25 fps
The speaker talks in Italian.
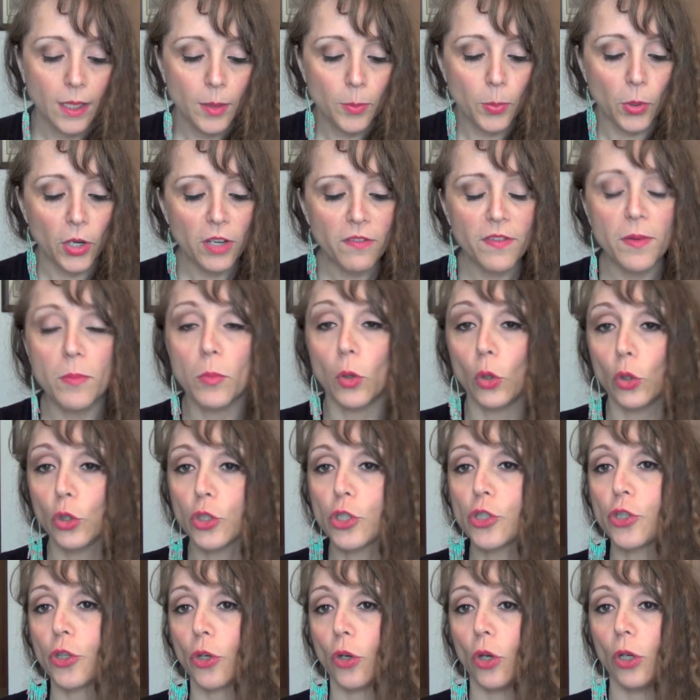Poi vi
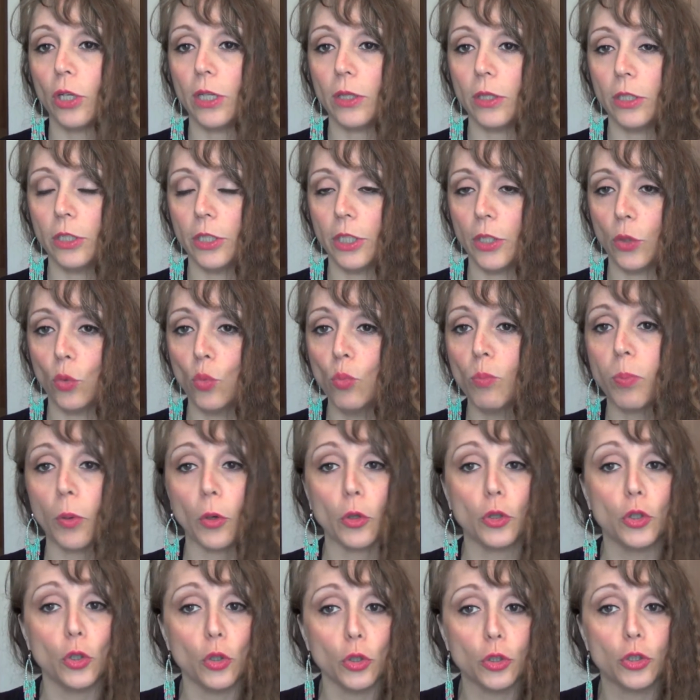mostro eh, un
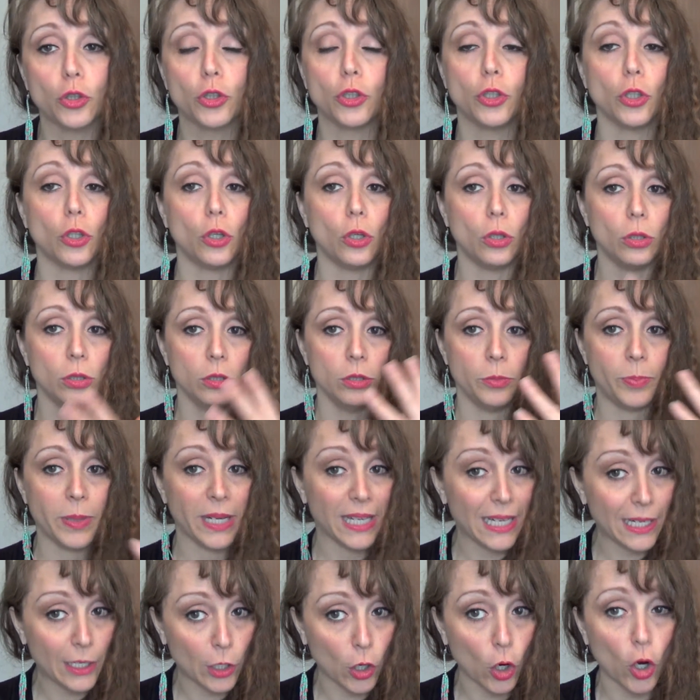prodotto eh,
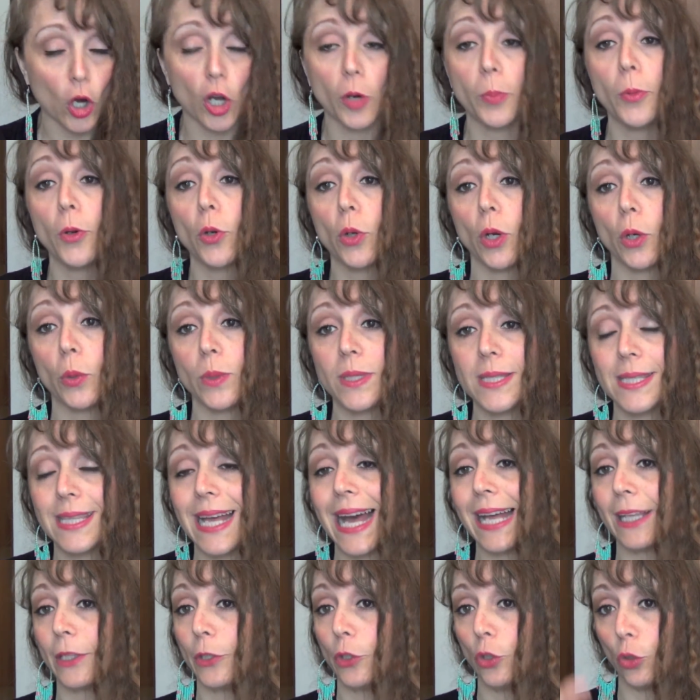per il corpo che ho
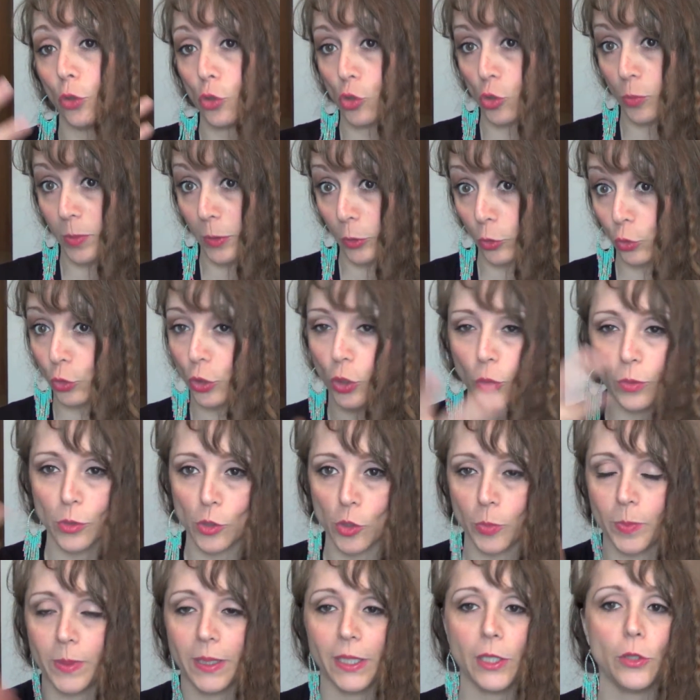acquistato soprattutto in
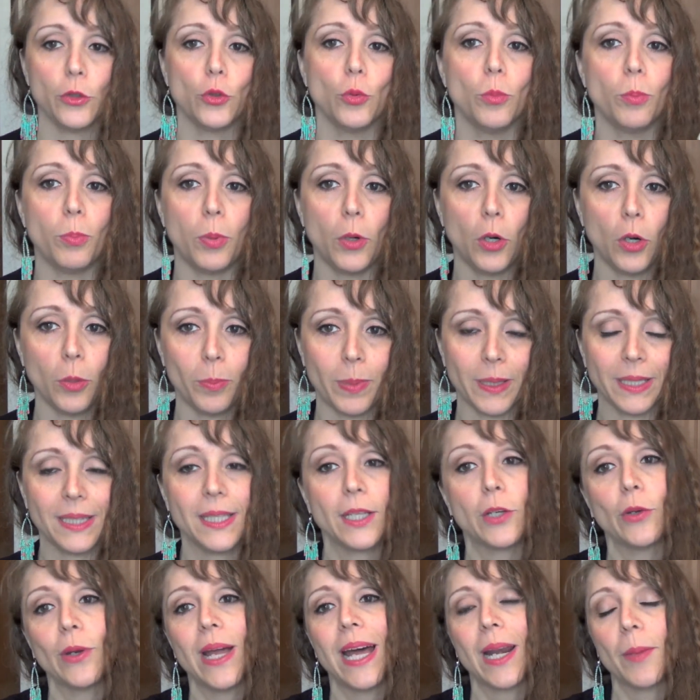questo periodo un po'
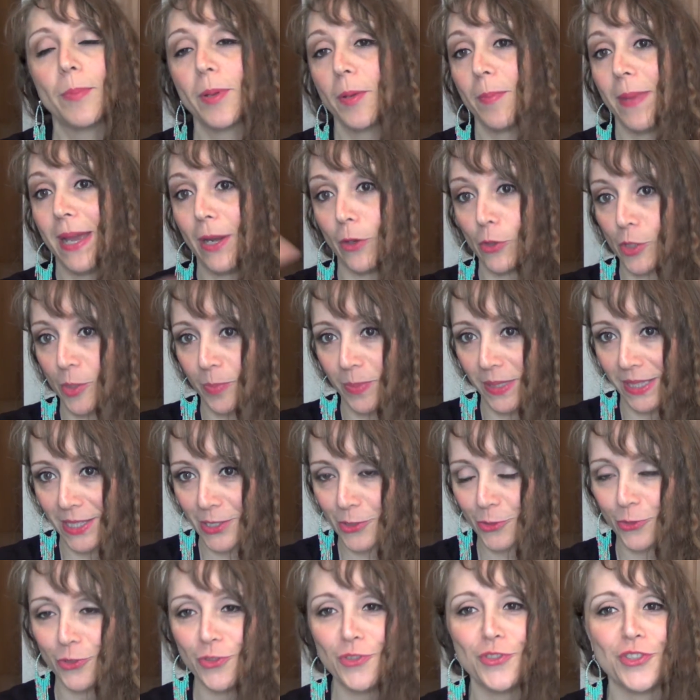particolare per me, lo sapete
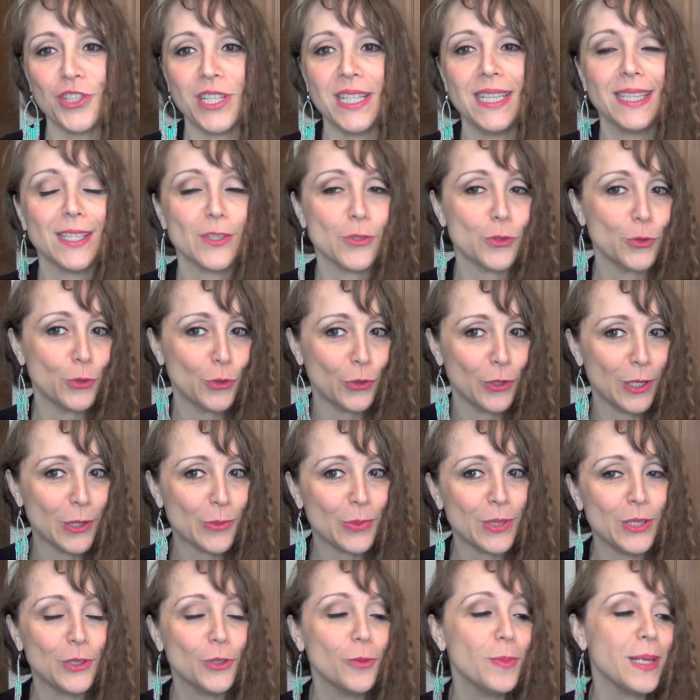sono incinta, sono
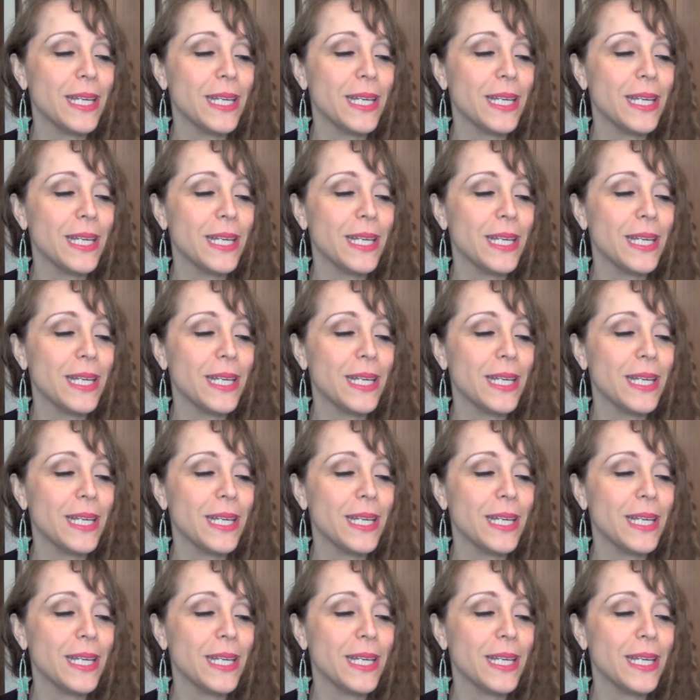nel quinto